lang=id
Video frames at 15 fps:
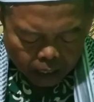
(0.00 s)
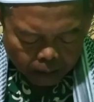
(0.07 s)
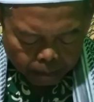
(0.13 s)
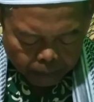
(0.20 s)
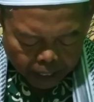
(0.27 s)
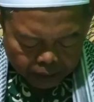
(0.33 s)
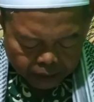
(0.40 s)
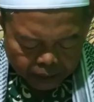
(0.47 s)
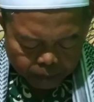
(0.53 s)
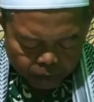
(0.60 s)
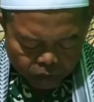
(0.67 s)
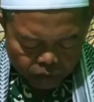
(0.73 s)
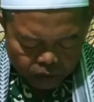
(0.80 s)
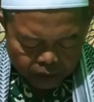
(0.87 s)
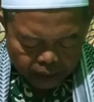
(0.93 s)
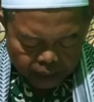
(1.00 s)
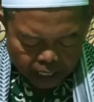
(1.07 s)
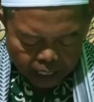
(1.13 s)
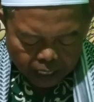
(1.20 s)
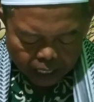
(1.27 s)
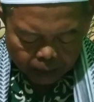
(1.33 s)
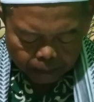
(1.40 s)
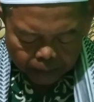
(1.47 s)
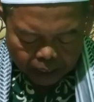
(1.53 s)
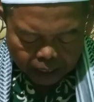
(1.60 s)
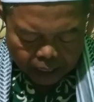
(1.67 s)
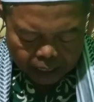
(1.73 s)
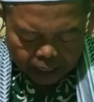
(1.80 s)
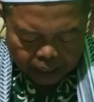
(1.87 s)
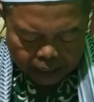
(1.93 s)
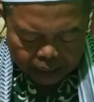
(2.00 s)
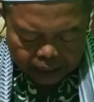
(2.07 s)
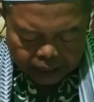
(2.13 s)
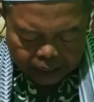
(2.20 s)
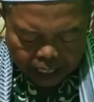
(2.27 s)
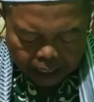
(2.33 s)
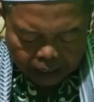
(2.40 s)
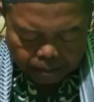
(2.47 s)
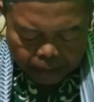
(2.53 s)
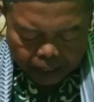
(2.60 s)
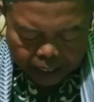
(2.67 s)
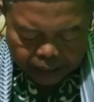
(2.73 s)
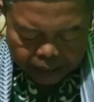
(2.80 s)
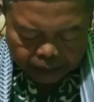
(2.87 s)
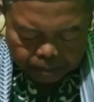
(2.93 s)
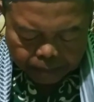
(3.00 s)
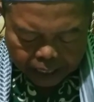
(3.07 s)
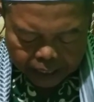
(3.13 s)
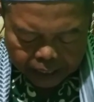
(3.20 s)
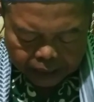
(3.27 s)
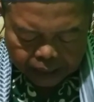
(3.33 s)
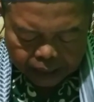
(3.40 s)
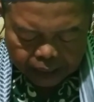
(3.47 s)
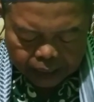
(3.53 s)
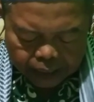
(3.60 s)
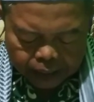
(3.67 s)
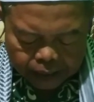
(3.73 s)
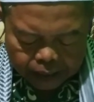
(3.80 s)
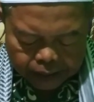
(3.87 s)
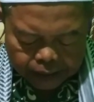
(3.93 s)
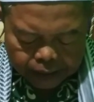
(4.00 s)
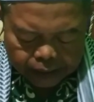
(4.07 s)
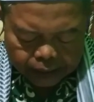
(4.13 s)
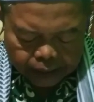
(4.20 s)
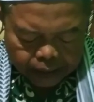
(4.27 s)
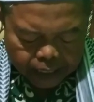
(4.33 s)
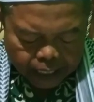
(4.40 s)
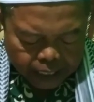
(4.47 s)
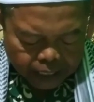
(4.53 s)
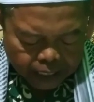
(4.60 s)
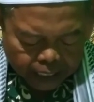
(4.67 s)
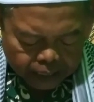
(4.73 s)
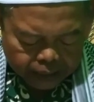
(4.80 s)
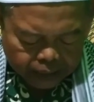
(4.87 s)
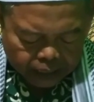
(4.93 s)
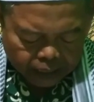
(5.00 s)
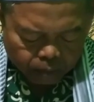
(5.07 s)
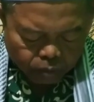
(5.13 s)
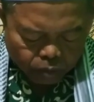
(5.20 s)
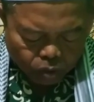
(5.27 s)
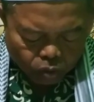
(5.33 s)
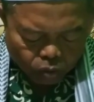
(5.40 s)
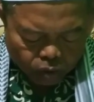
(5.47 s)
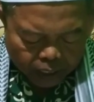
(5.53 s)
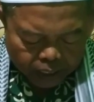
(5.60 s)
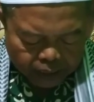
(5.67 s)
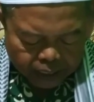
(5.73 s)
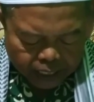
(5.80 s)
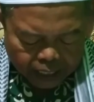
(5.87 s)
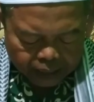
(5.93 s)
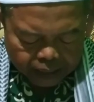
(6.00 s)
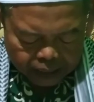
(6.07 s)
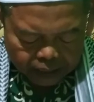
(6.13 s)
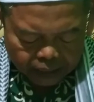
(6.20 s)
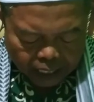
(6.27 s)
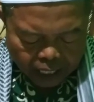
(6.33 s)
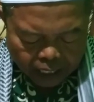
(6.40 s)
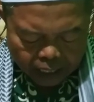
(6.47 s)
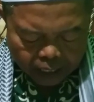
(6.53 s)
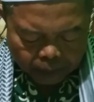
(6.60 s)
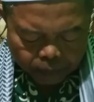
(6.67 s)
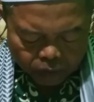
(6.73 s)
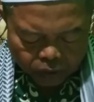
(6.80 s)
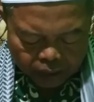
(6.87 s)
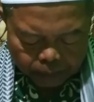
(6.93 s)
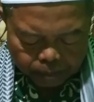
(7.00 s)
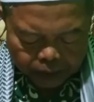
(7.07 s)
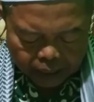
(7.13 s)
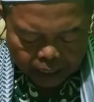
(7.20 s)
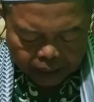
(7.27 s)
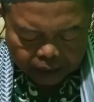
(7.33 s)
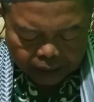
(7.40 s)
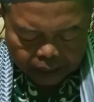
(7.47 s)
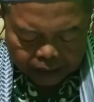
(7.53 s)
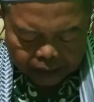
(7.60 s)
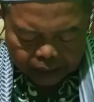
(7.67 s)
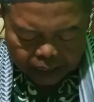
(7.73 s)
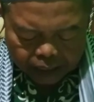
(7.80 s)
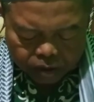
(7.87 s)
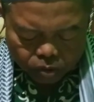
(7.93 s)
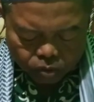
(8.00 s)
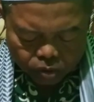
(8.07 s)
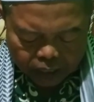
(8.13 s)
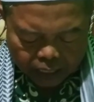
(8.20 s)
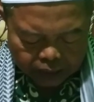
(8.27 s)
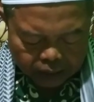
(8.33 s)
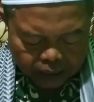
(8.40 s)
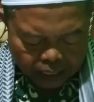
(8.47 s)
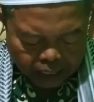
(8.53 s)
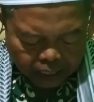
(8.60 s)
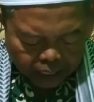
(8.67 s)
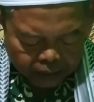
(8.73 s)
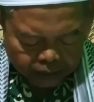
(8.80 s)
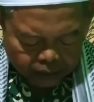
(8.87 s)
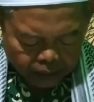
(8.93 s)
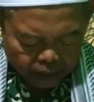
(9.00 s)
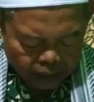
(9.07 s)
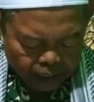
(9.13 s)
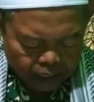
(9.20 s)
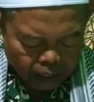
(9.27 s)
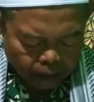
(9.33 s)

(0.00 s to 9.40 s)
bagimu ialah makanan yang baik-baik dan hasil buruan yang ditangkap oleh binatang yang sudah terlatih